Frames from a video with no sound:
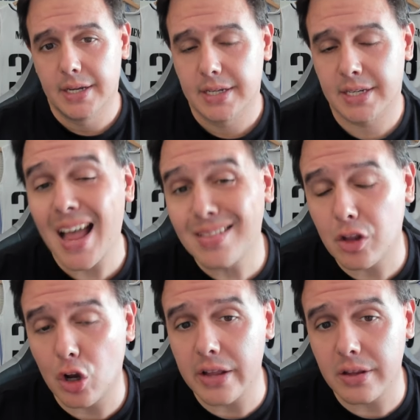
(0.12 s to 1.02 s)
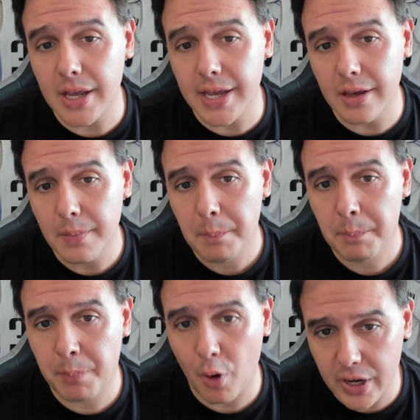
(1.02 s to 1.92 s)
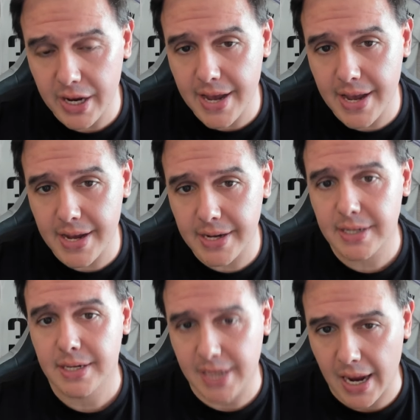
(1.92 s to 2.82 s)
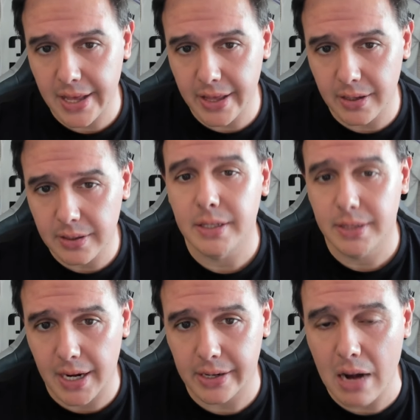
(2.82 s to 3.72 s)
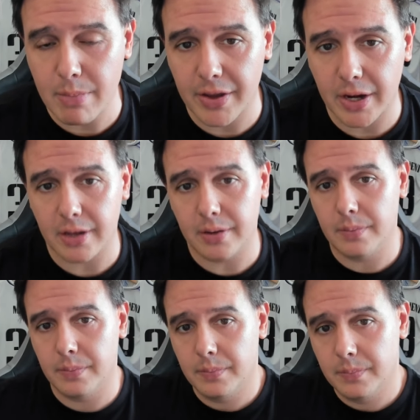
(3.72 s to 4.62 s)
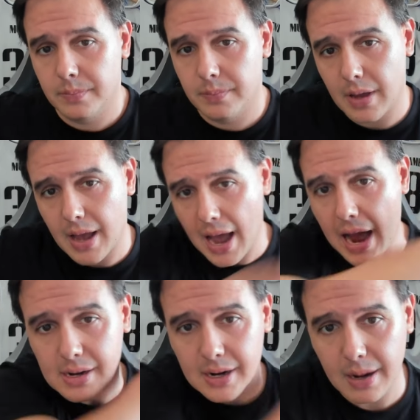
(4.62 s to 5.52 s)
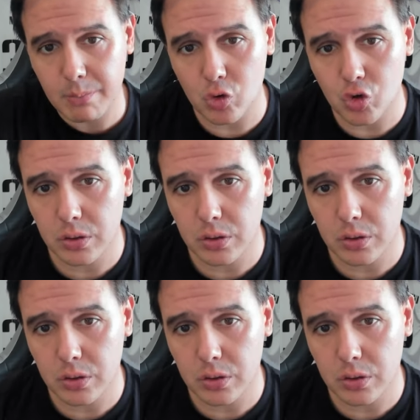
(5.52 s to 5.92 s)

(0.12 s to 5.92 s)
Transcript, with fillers: Sandy Toletti podría salir del Real Madrid. Arrancamos.